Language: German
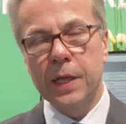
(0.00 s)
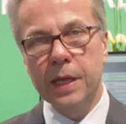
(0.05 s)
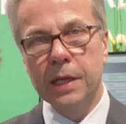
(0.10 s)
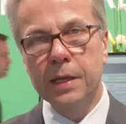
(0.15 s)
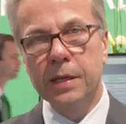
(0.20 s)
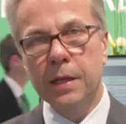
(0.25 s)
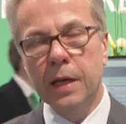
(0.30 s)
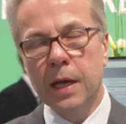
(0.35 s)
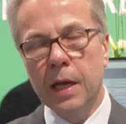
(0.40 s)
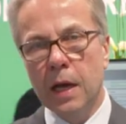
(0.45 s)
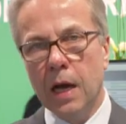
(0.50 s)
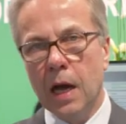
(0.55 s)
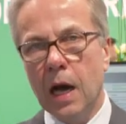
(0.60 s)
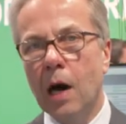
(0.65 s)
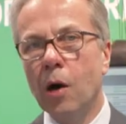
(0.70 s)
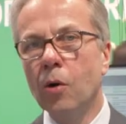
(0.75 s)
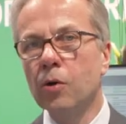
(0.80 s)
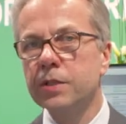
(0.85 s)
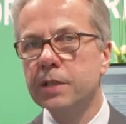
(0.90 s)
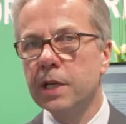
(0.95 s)
hin
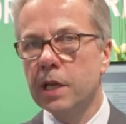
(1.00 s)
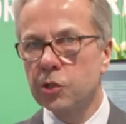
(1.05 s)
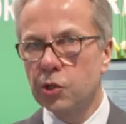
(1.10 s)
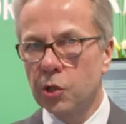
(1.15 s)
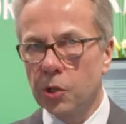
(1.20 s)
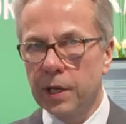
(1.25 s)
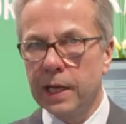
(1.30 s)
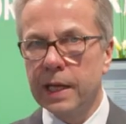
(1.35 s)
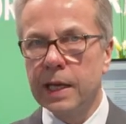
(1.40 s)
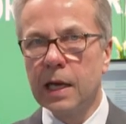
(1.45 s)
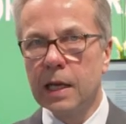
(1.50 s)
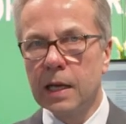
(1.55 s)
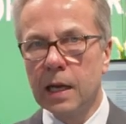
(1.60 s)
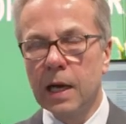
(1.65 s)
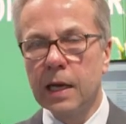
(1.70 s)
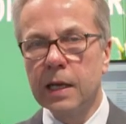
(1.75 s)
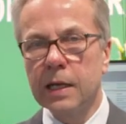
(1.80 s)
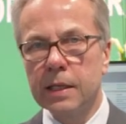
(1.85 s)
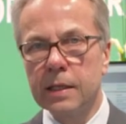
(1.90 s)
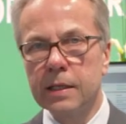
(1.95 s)
auch sehr schön
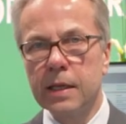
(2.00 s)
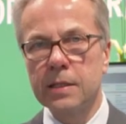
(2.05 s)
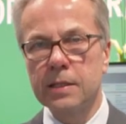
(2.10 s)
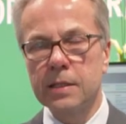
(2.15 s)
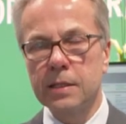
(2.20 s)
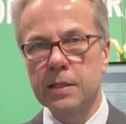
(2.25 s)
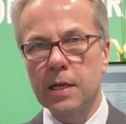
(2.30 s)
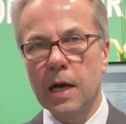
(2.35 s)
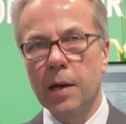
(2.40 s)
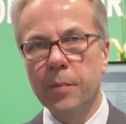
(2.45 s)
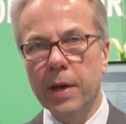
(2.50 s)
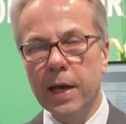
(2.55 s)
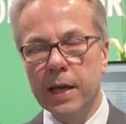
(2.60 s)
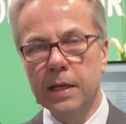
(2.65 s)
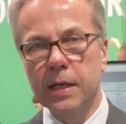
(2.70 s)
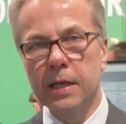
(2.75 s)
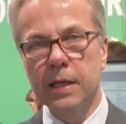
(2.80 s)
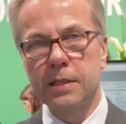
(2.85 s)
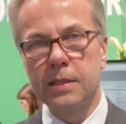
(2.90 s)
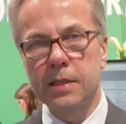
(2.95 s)
herleiten, dass es am
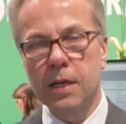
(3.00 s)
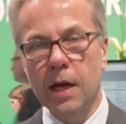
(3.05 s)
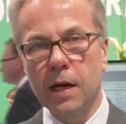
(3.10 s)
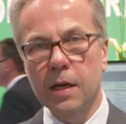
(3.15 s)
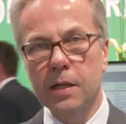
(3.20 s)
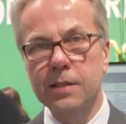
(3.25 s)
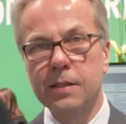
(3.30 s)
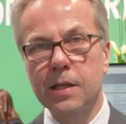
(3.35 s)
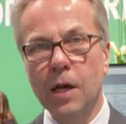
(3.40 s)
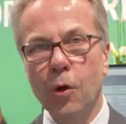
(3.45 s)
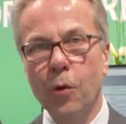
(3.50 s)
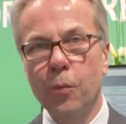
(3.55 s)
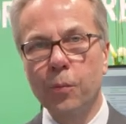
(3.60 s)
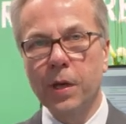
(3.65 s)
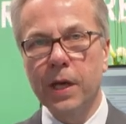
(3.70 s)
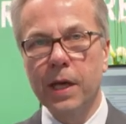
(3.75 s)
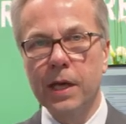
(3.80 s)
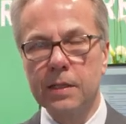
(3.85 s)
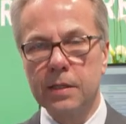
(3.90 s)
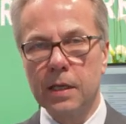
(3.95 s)
Ende des Tages darum
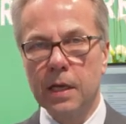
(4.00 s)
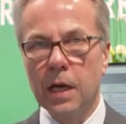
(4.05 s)
geht,